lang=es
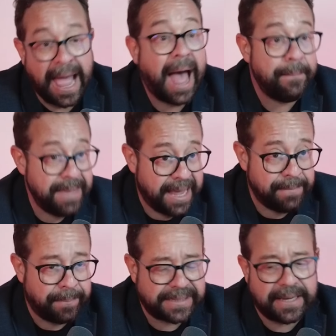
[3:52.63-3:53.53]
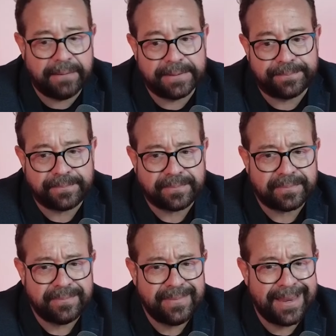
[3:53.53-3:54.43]
A mí qué me pasaba,
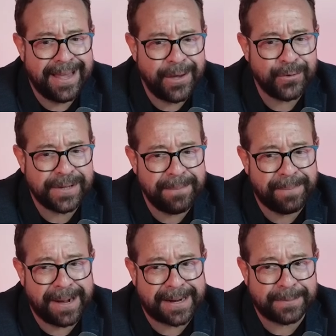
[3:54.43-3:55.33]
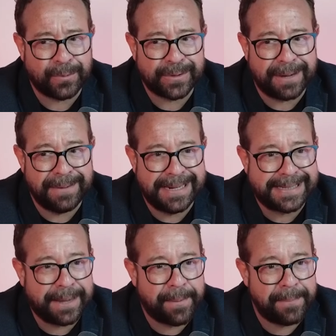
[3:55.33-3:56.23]
que yo siempre
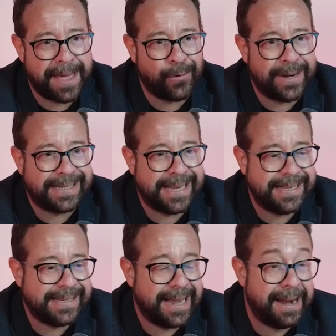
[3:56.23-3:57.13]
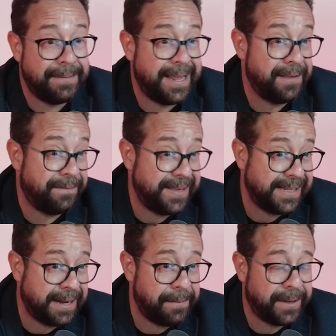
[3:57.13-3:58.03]
responsabilizaba mi adolescencia, la vida
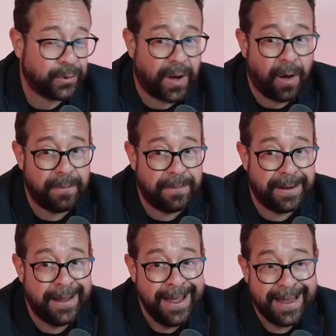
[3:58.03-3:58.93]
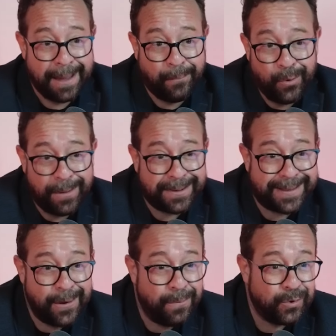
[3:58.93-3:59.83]
difícil que me había tocado vivir, que pude haber
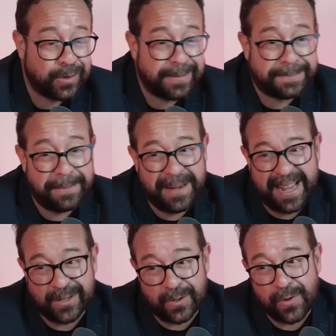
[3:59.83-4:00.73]
tenido muchos más privilegios